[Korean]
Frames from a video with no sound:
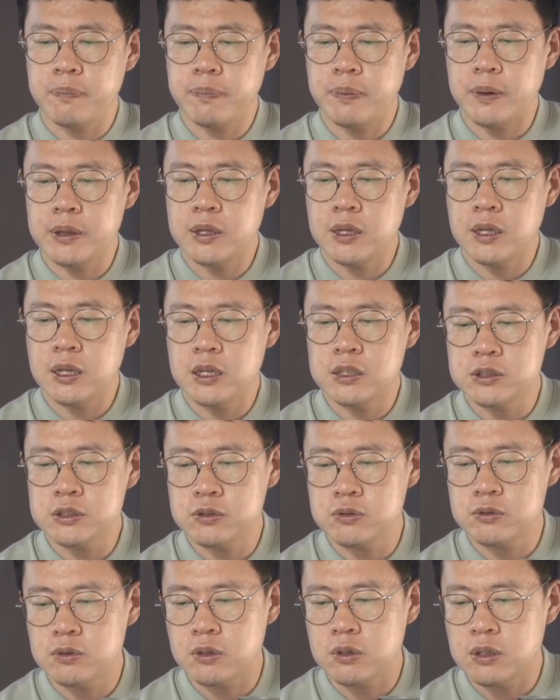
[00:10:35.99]
판단하실
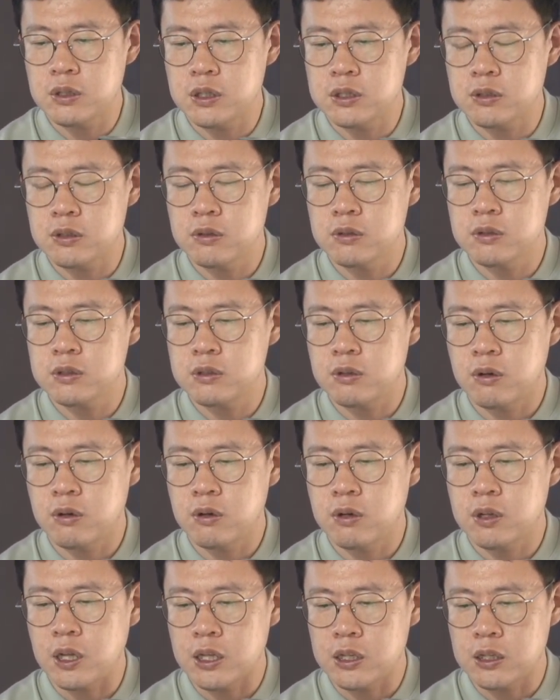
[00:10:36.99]
수도 있는데 저는 그런
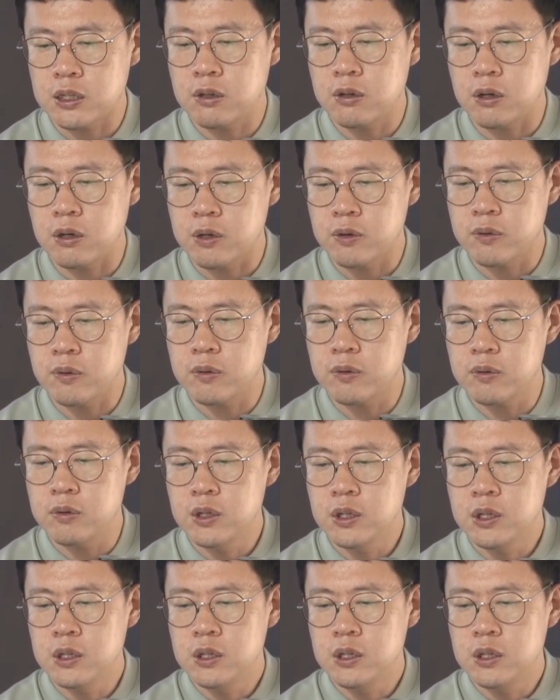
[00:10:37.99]
건 아닌 것 같고